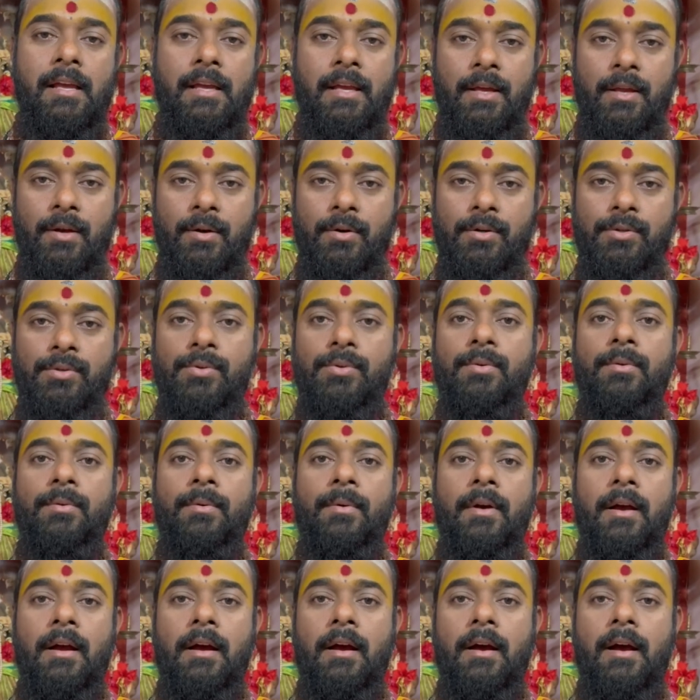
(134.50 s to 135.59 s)
ఈరోజు
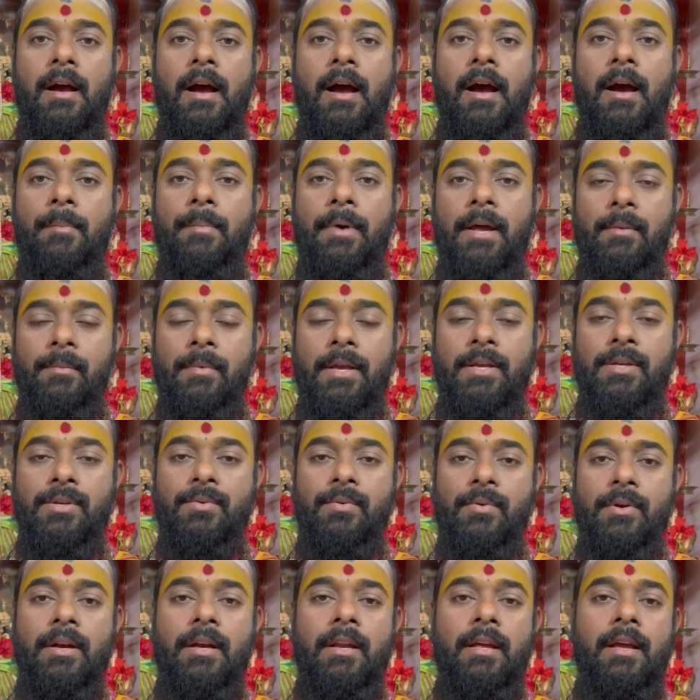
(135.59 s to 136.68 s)
ఆ
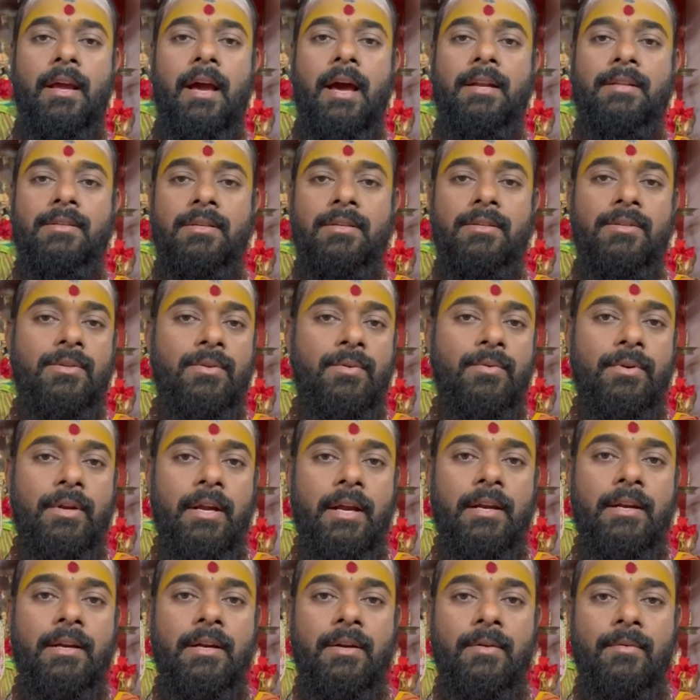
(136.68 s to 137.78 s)
పరమేశ్వరుని
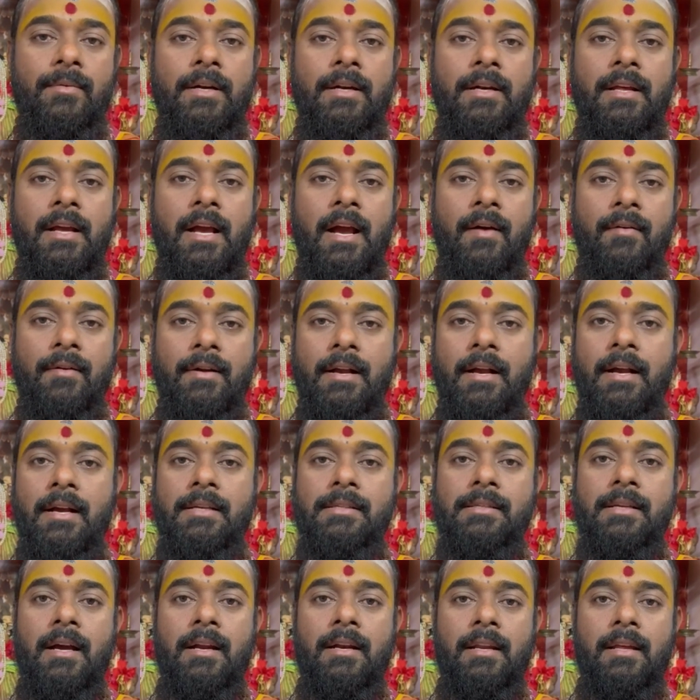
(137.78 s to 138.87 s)
అర్చించుకునేటటువంటి
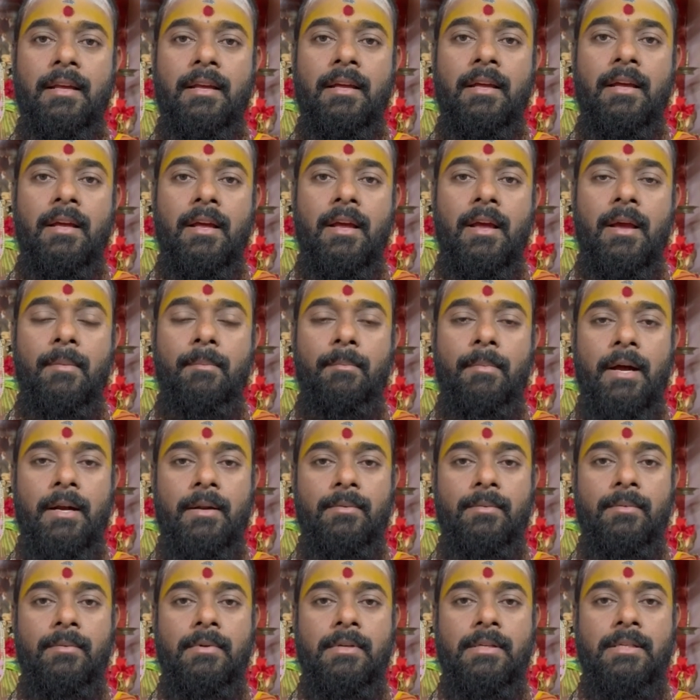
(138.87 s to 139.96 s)
అవకాశాన్ని మనం
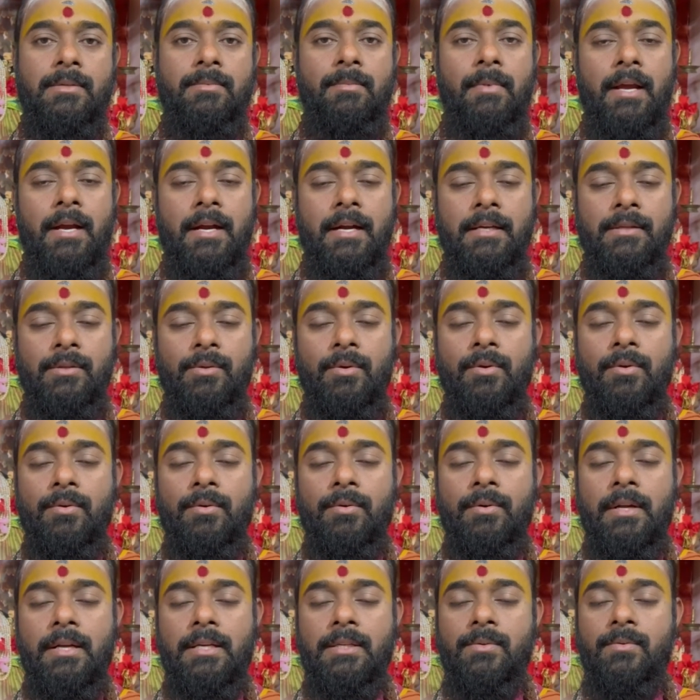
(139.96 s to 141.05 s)
స్మరణతో
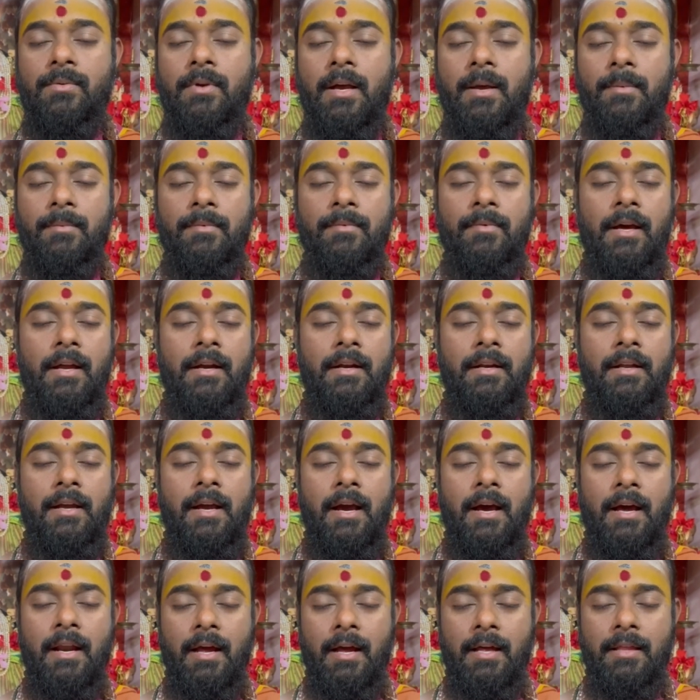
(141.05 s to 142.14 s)
కూడా స్వామివారిని
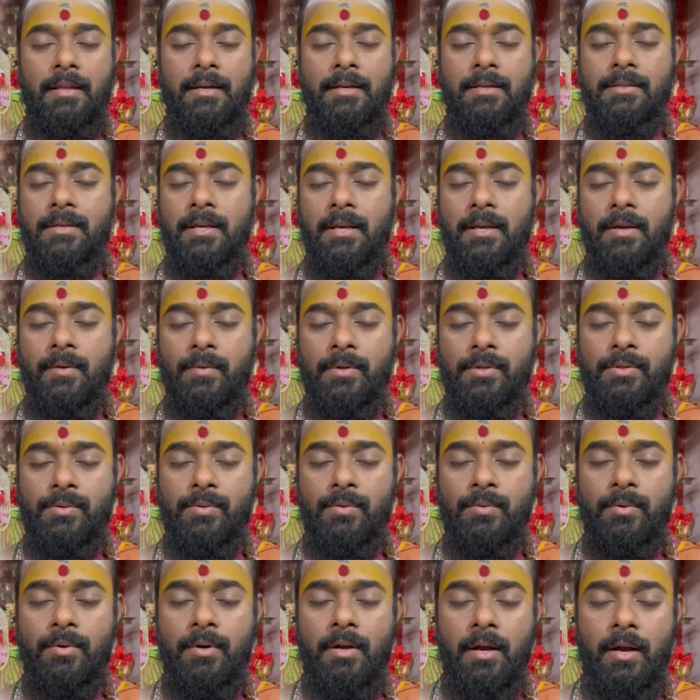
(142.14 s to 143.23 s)
ఆరాధన చేయవచ్చు
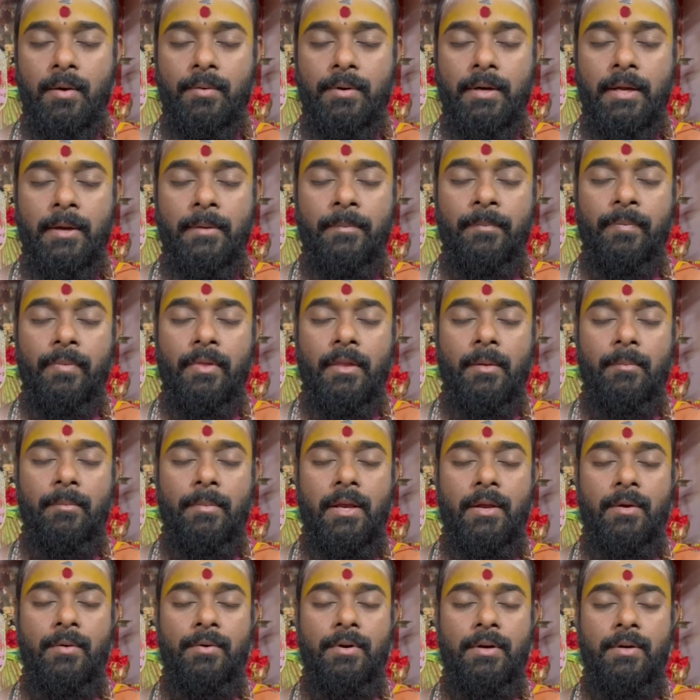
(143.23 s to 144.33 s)
కావున
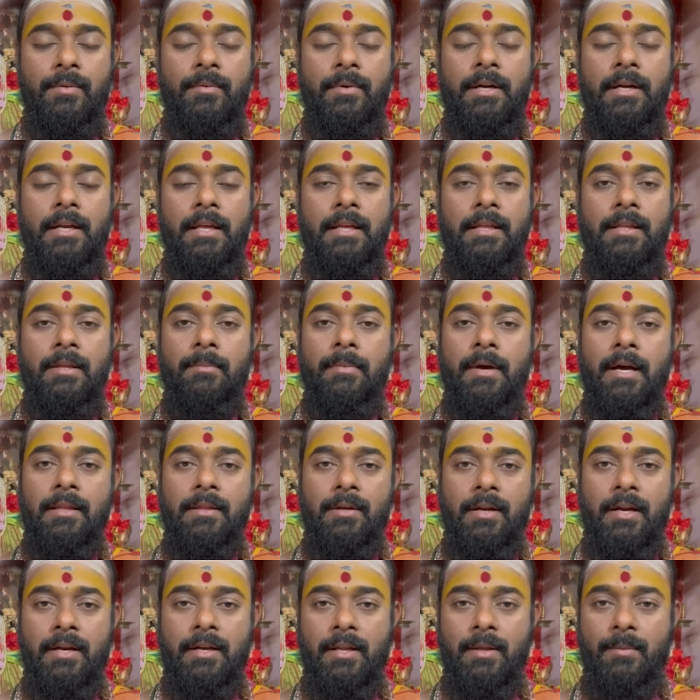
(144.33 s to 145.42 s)
మీకున్నటువంటి ఈతి
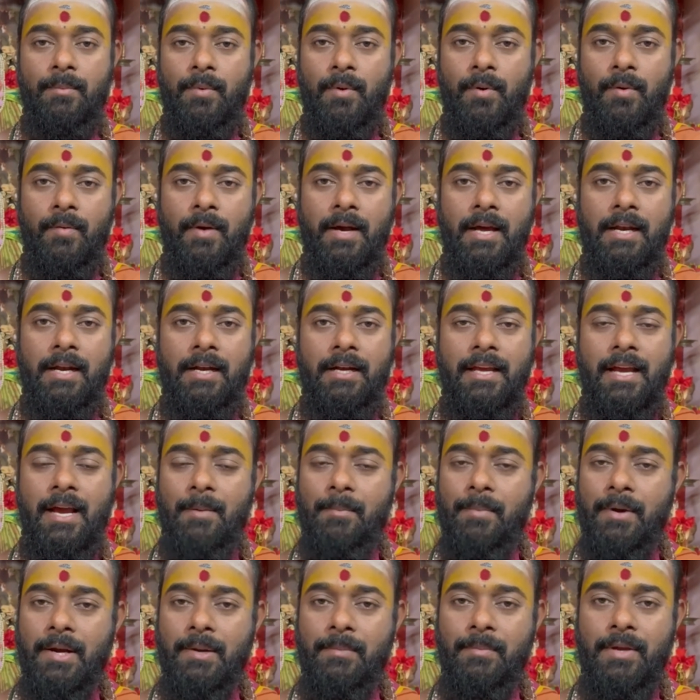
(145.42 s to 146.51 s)
బాధలన్నీ పోవాలని ఆ
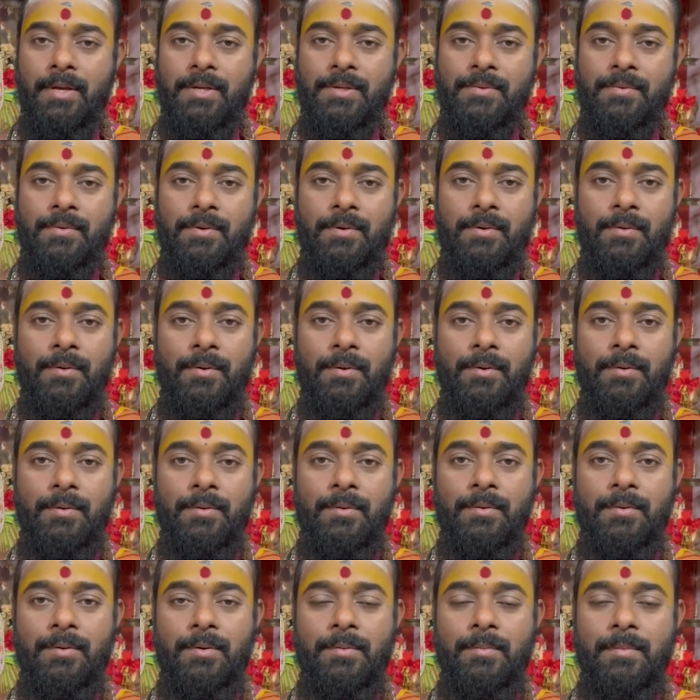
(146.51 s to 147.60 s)
పరమేశ్వరుని
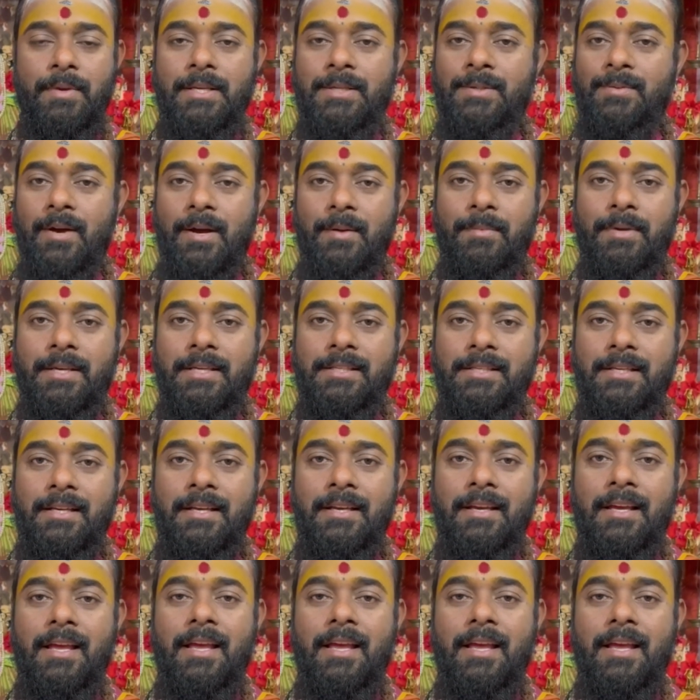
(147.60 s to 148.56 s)
కోరుకుంటూ మీ స్వామీజీ